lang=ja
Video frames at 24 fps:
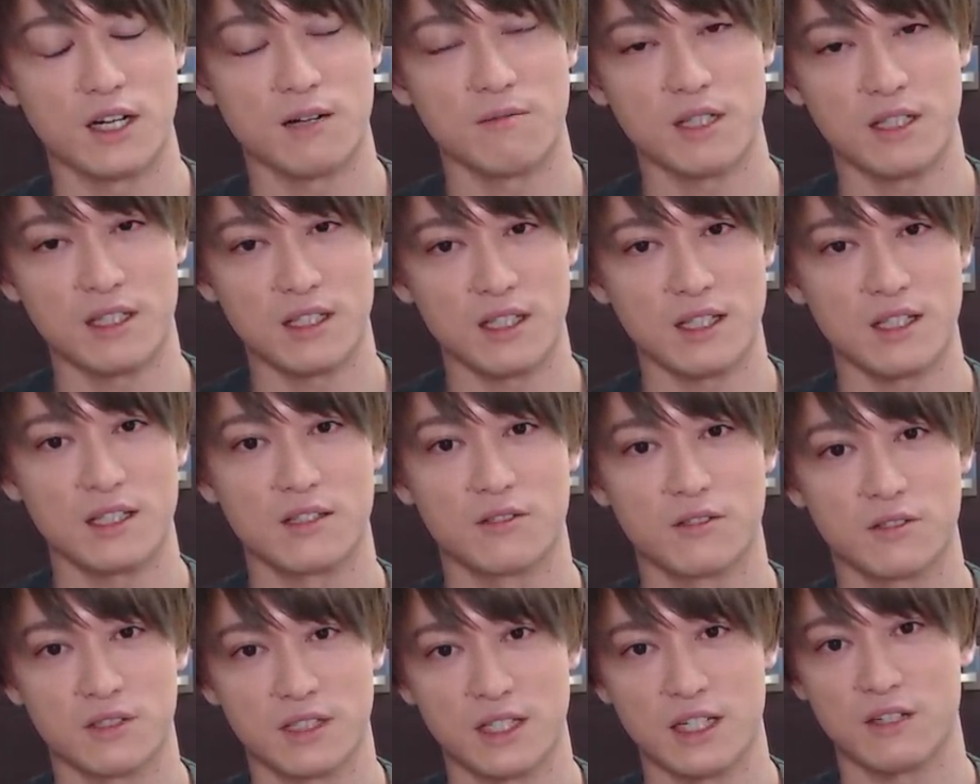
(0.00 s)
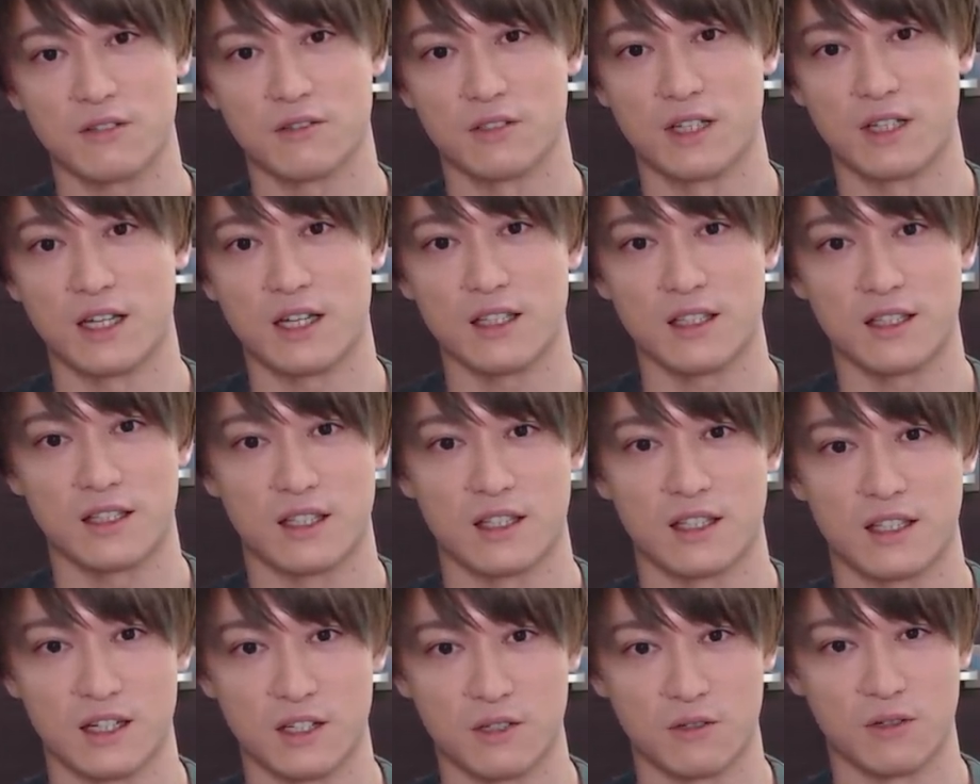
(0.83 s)
べて少なくなって
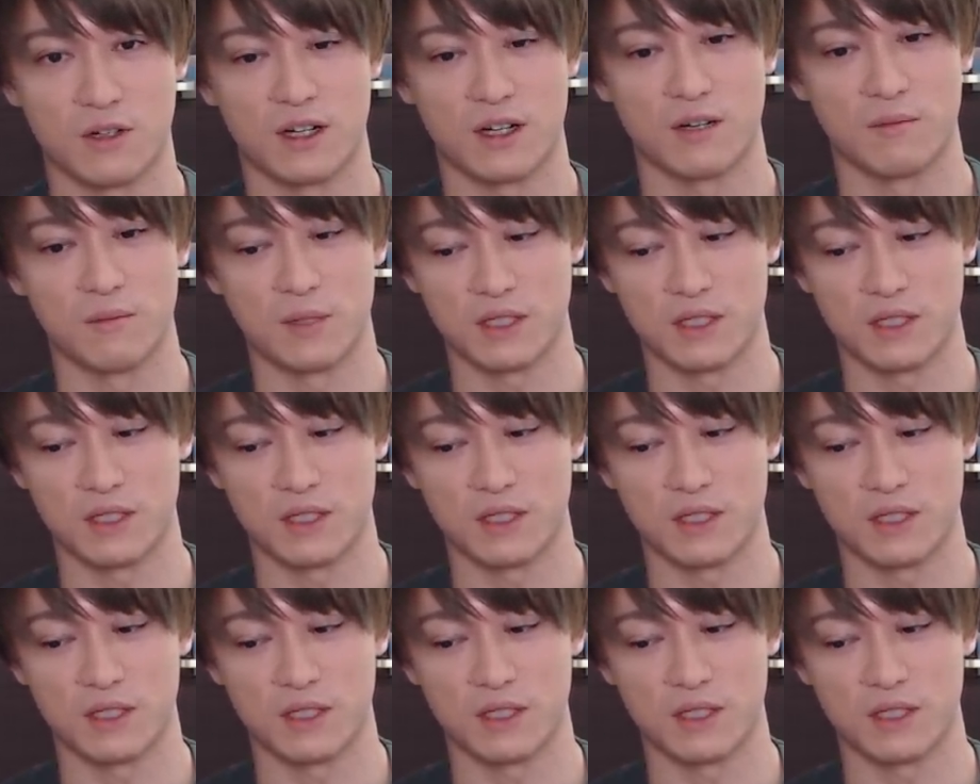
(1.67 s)
たりとか、